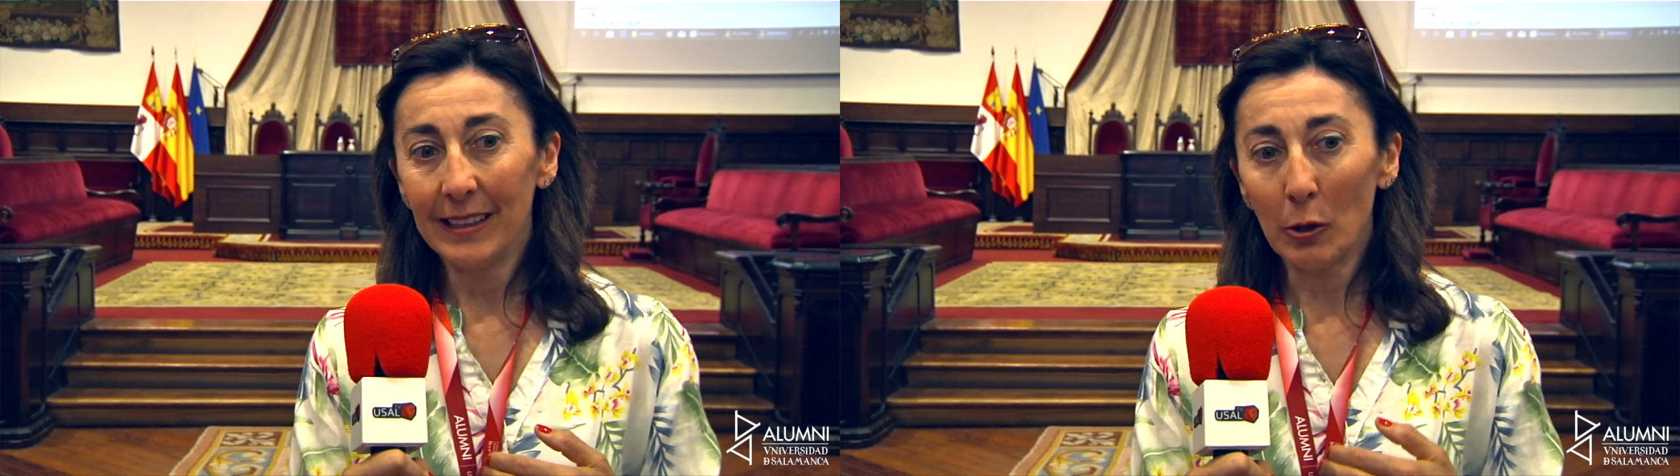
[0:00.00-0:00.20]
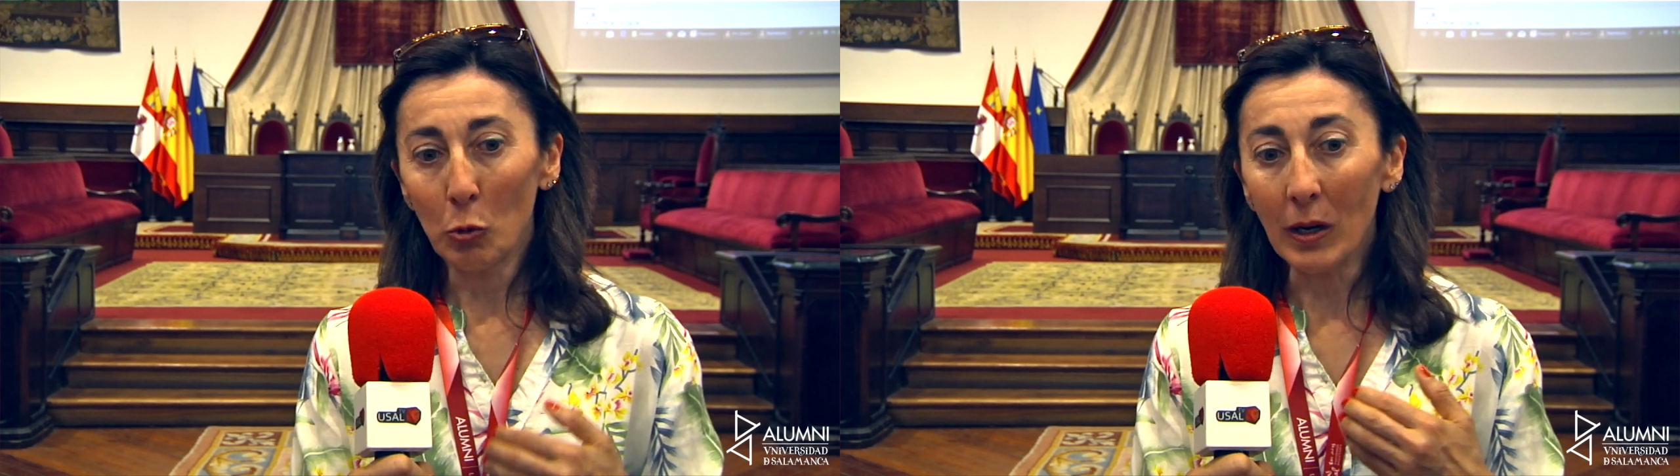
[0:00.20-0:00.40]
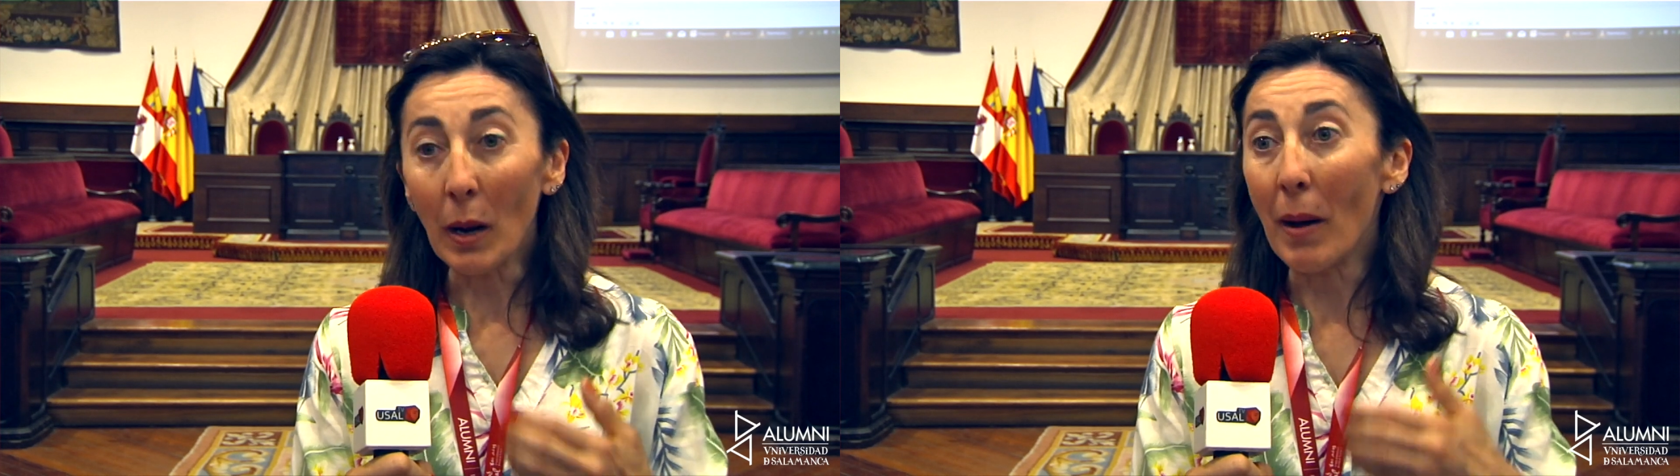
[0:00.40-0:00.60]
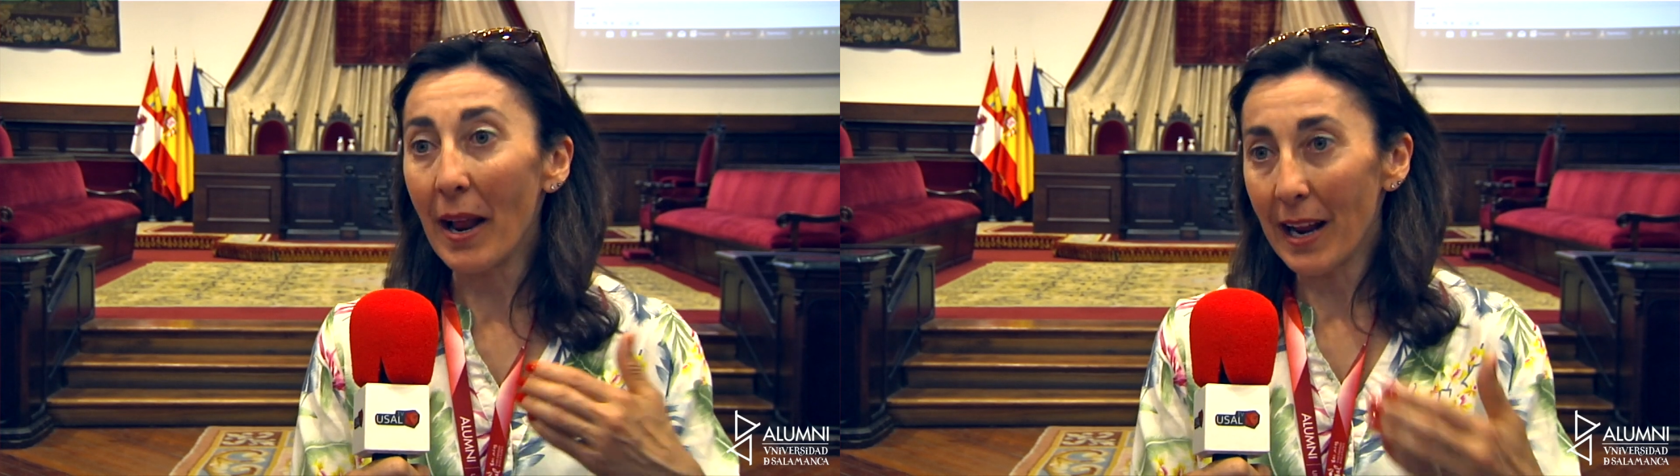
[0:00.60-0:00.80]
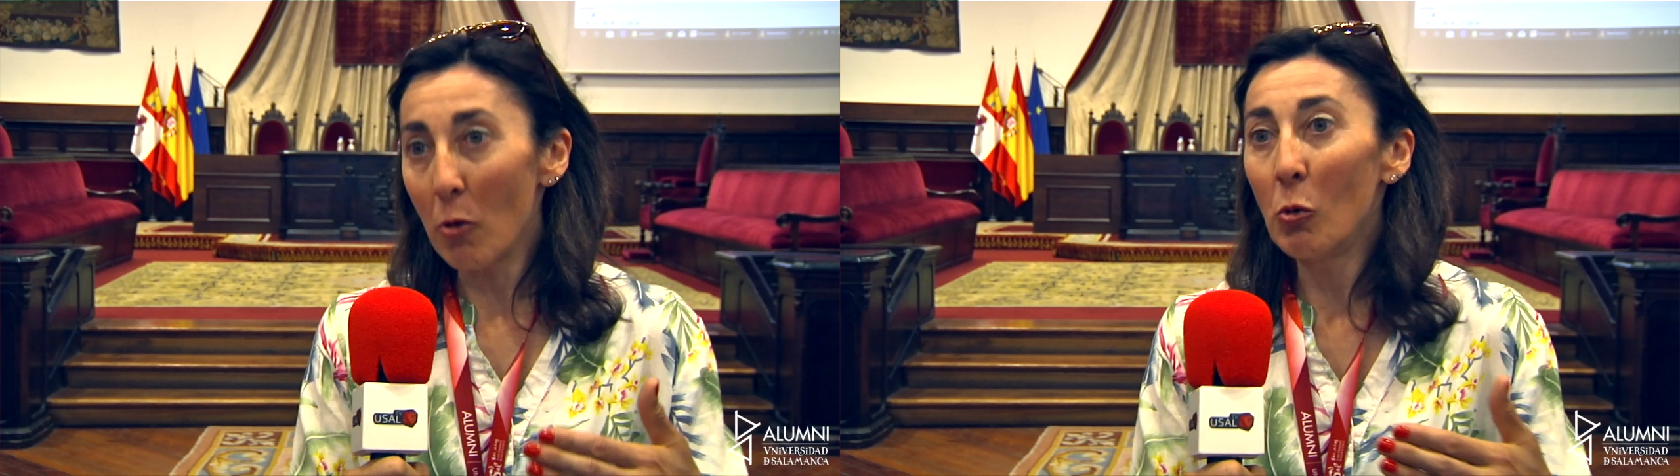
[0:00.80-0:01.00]
de tu
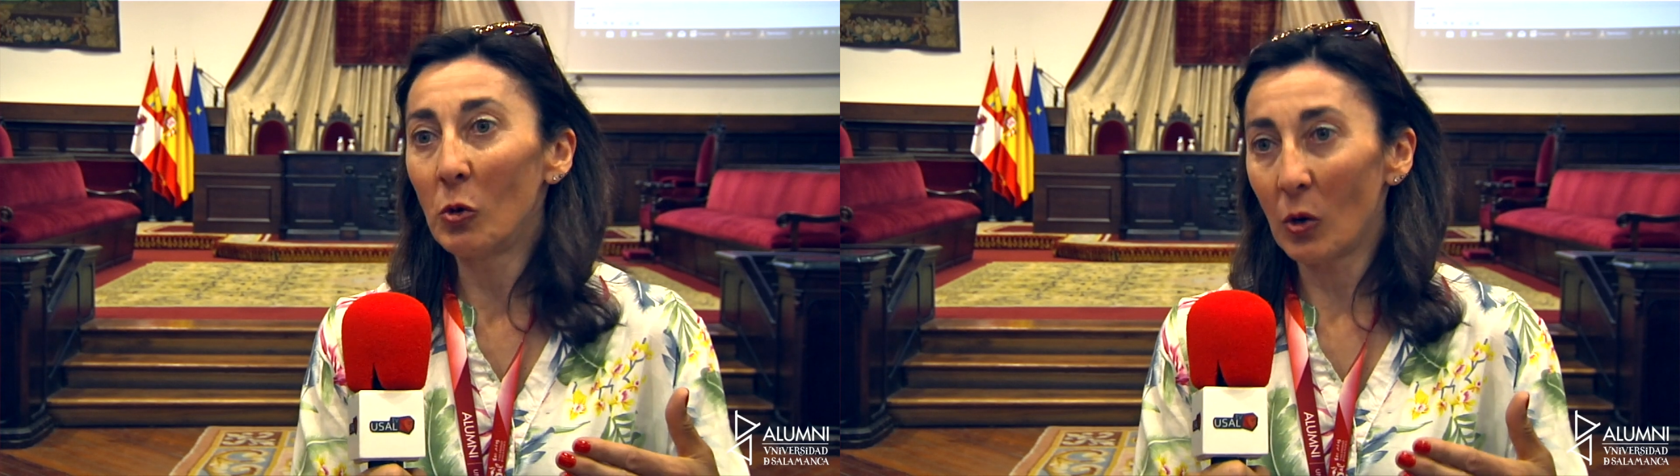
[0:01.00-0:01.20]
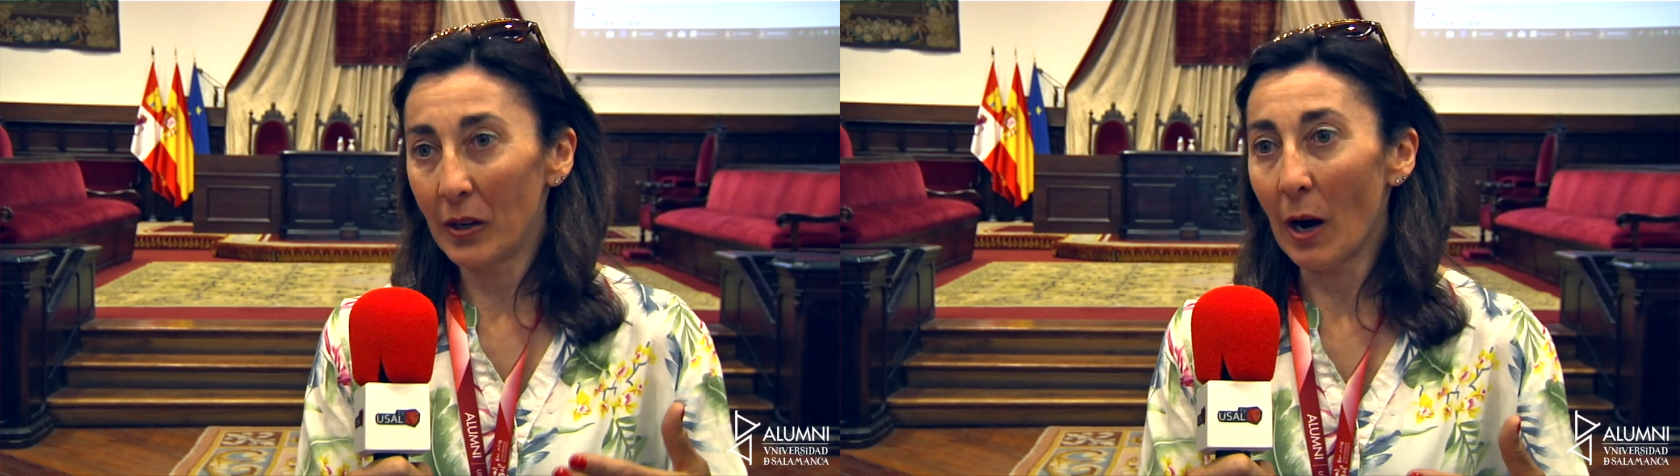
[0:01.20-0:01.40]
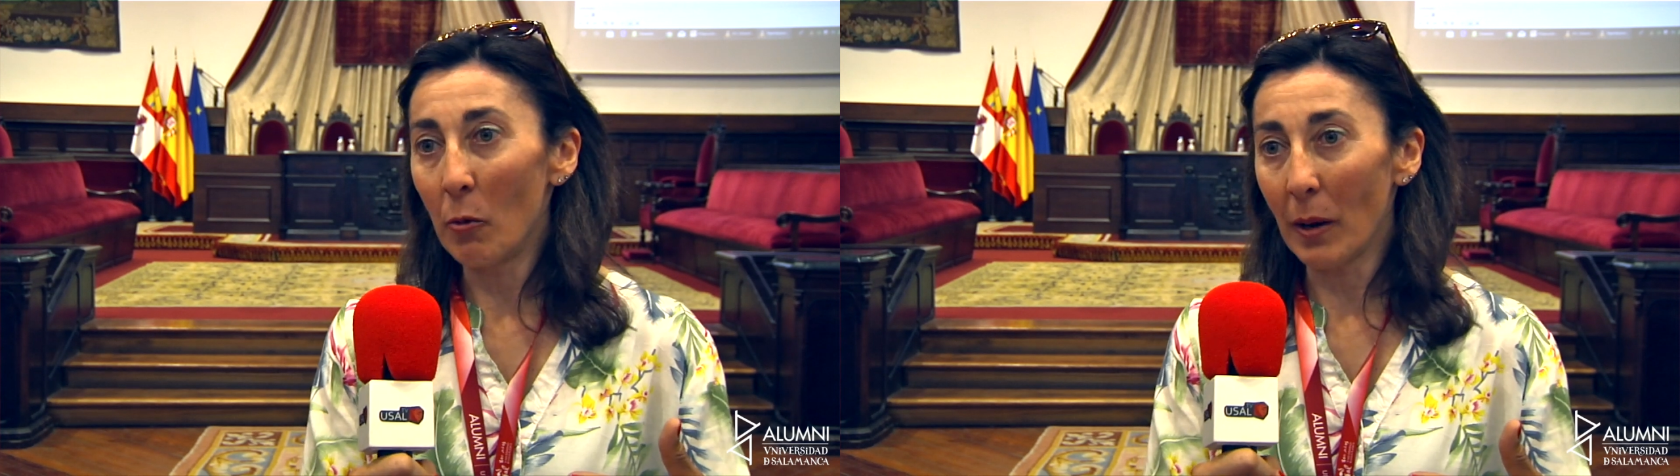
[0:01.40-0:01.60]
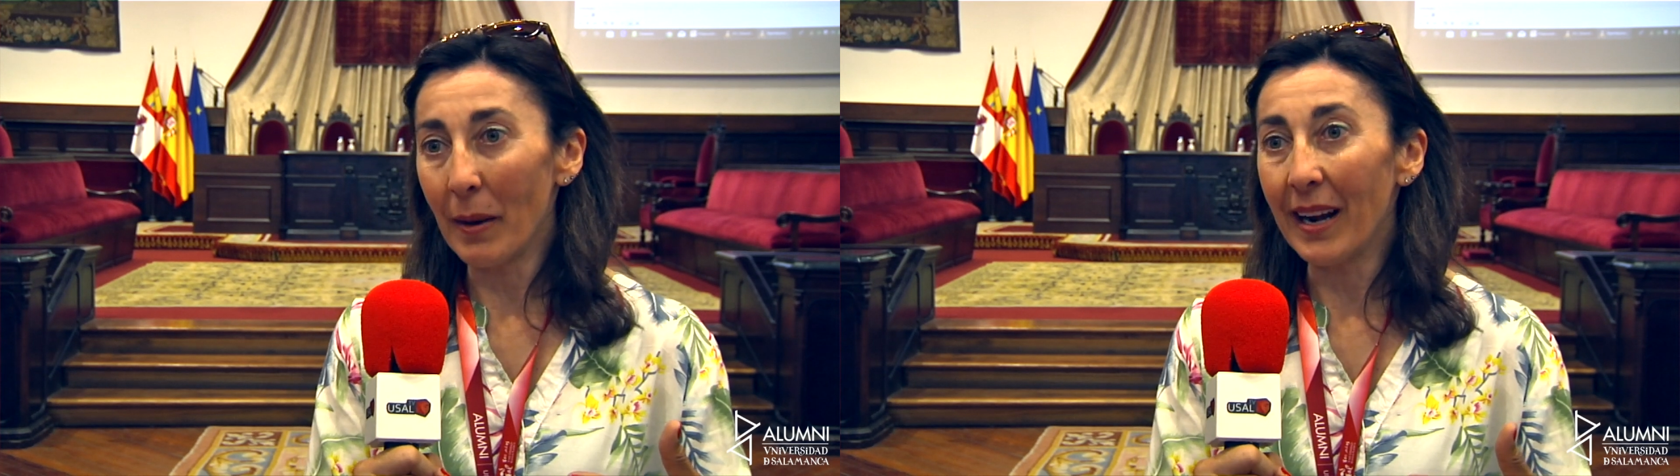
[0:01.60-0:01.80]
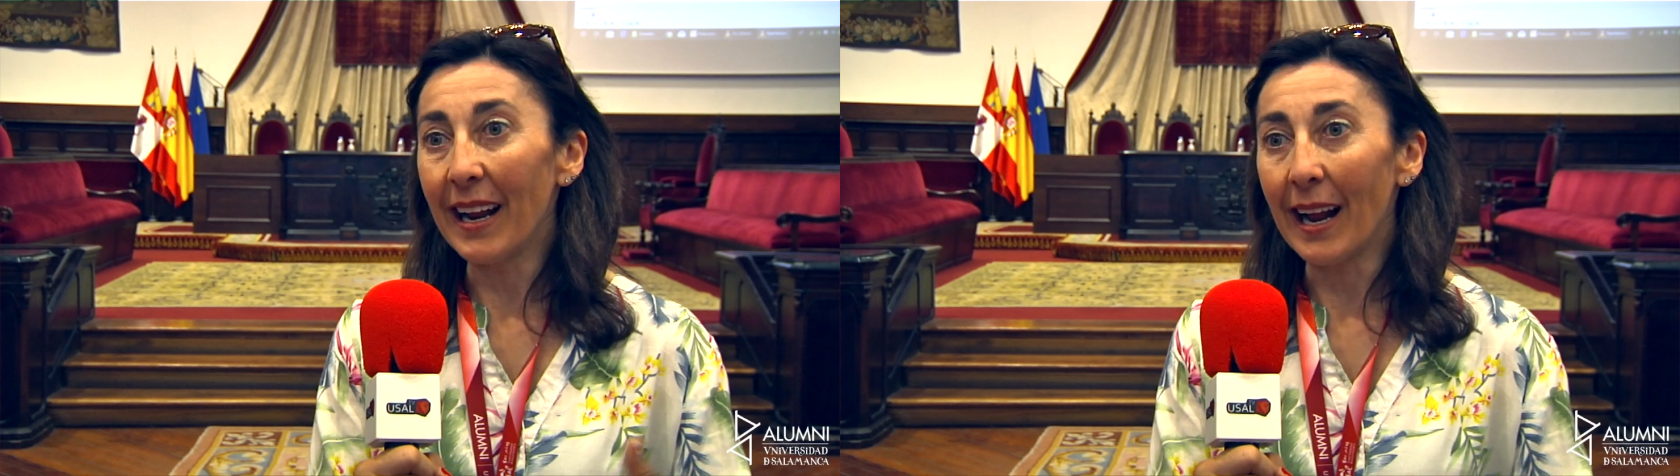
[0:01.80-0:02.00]
etapa de adulto, de alguna
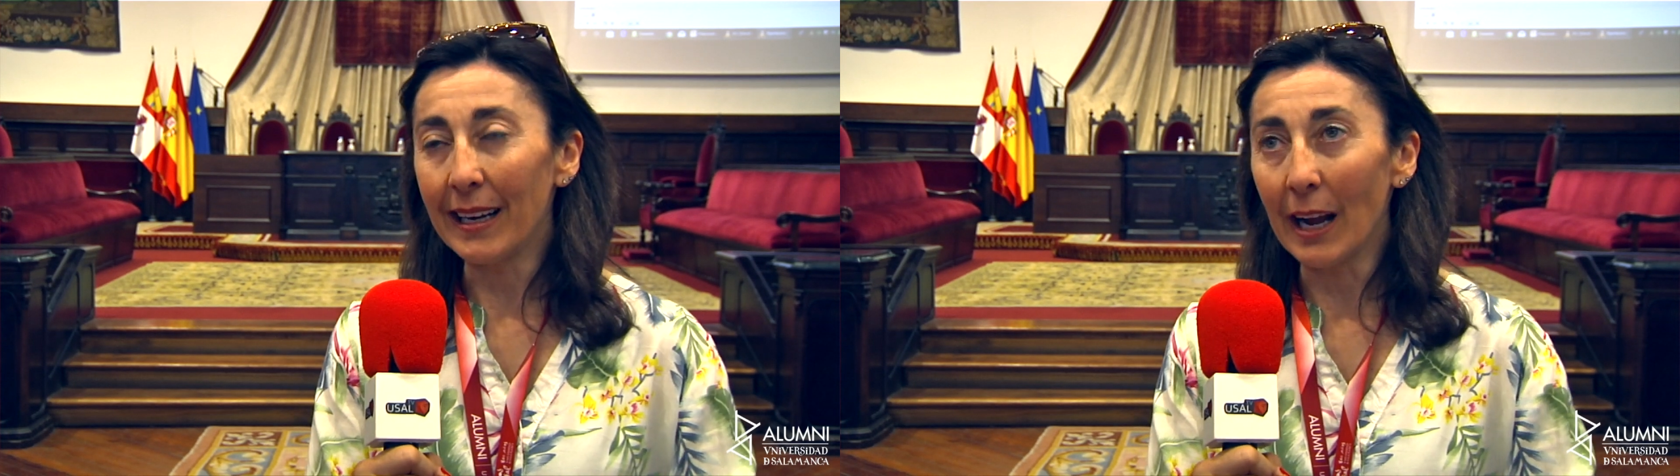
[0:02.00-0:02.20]
manera.